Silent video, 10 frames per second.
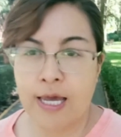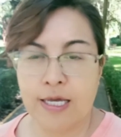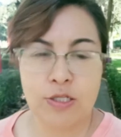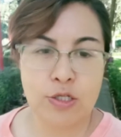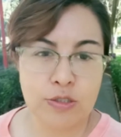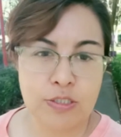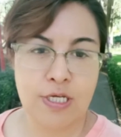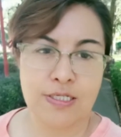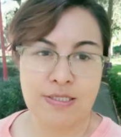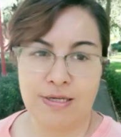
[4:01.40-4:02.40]

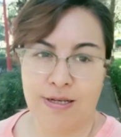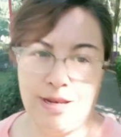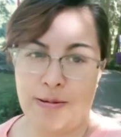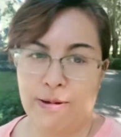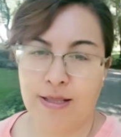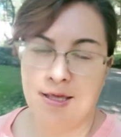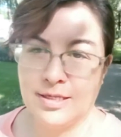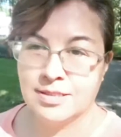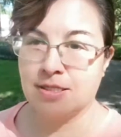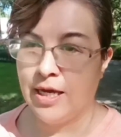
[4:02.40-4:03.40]
entonces la verdad
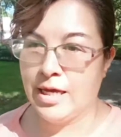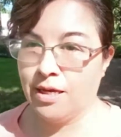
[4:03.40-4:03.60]
es que